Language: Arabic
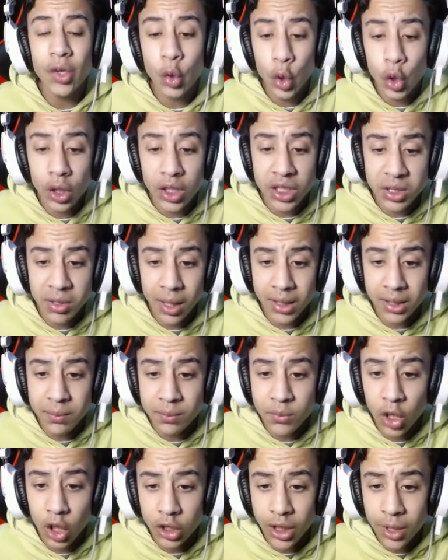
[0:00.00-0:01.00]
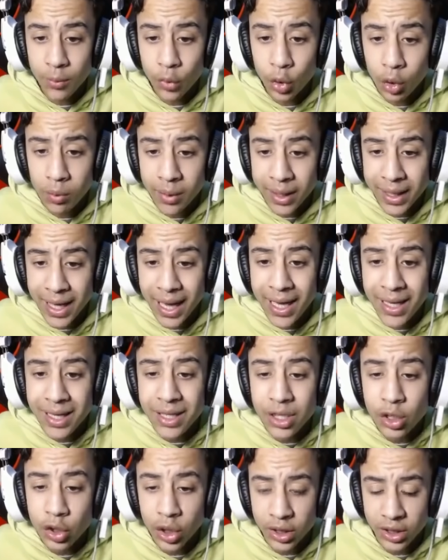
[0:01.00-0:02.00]
كل يا شباب هتبداوا تعملوا المكان
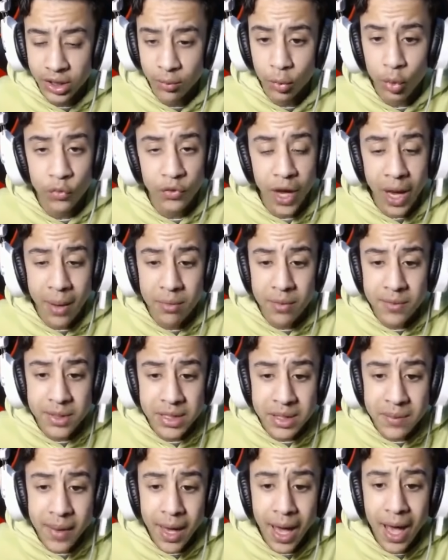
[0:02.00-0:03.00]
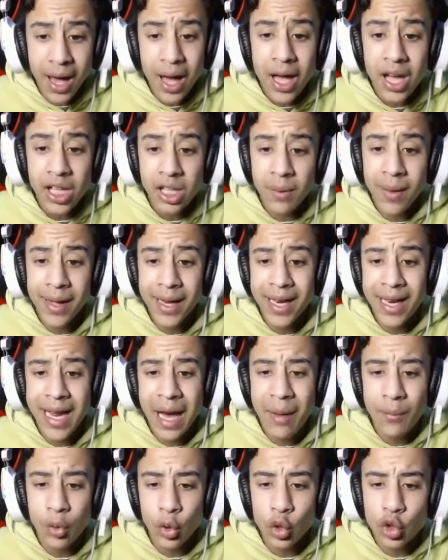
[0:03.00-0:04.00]
اللي انتوا هتعملوا فيه حمام السباحه طبعا انا
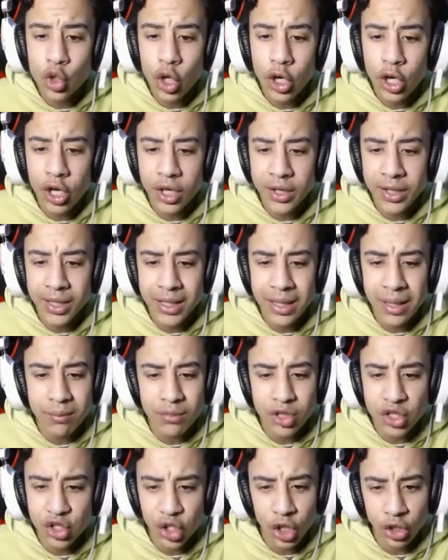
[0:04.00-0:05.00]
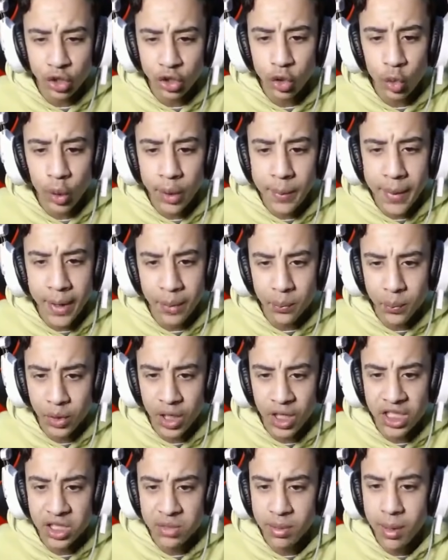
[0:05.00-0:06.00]
هعمله صغير جدا مش شرط ان هو يبقى
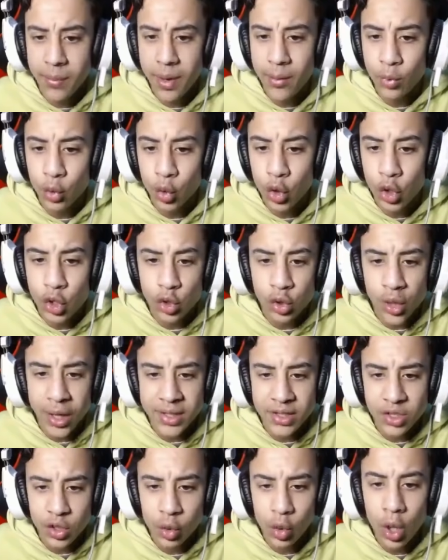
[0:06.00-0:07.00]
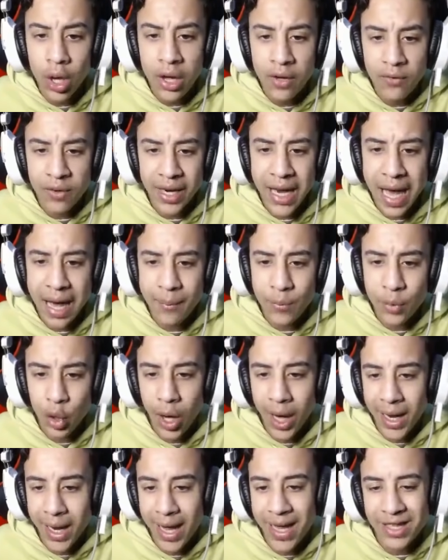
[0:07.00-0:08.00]
كبير يا شباب اعملوا اللي انتوا عايزينه فانا هعمله
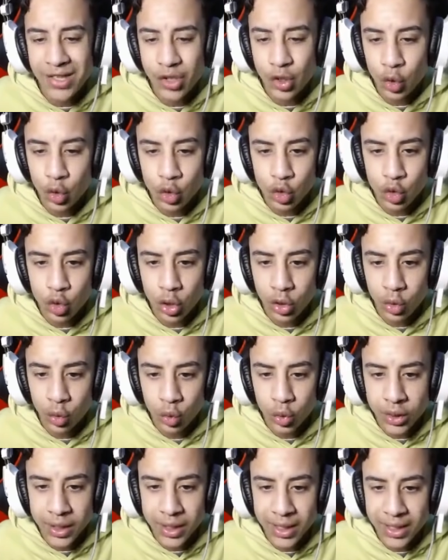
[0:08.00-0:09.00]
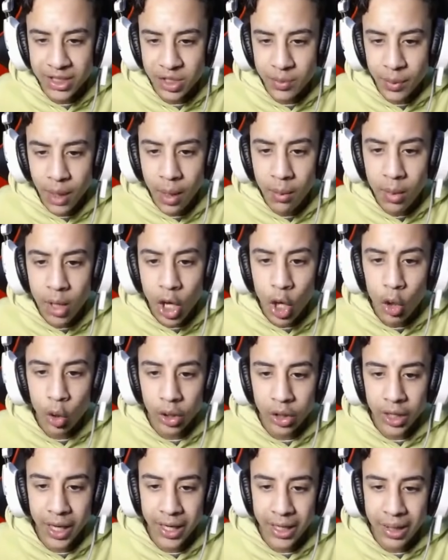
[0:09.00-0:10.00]
على قد يكون صغنون كده يا شباب
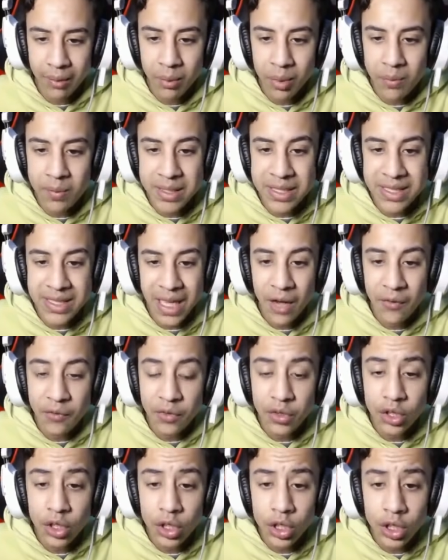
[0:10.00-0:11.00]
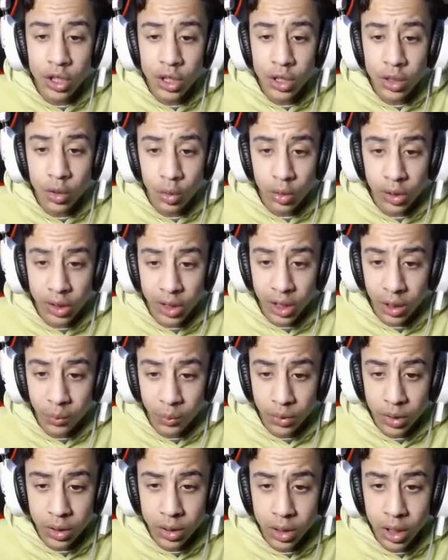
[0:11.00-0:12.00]
اوكي هكمل بس تحفير اوكي يا
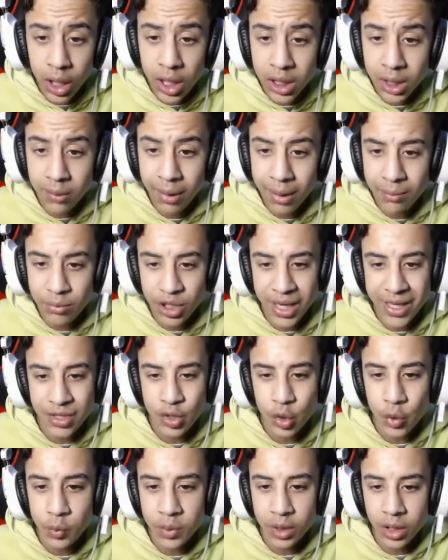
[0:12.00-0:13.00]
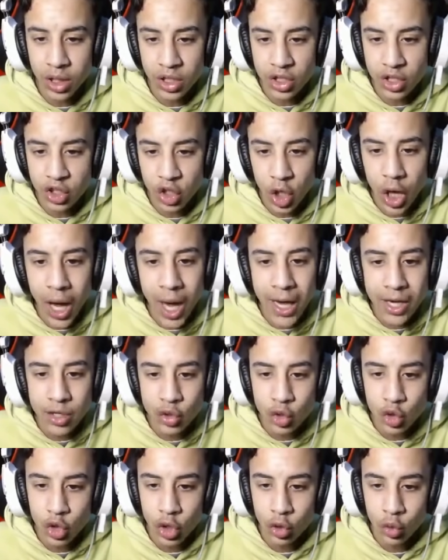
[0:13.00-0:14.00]
كبير طبعا مش عايزه كبير انا الصراحه
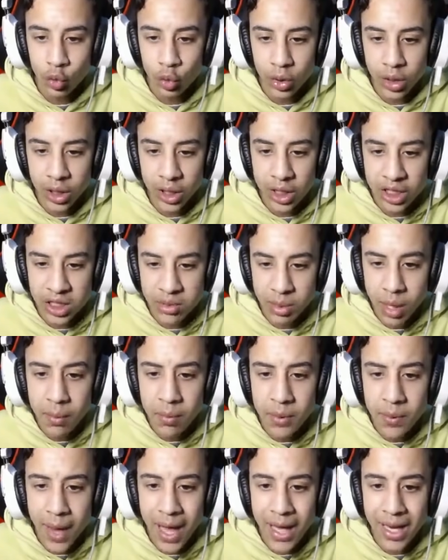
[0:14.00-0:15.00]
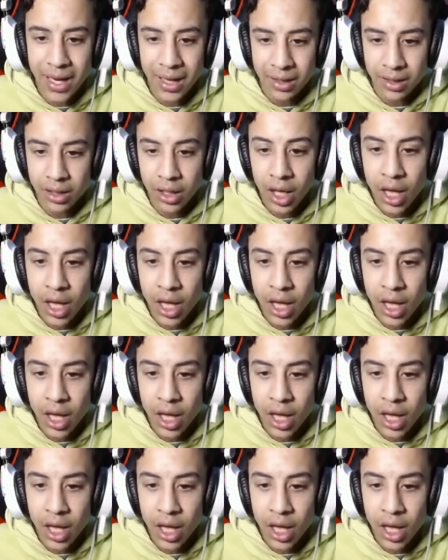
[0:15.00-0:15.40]
عايزه صغنون كده يا شباب يبقى على القد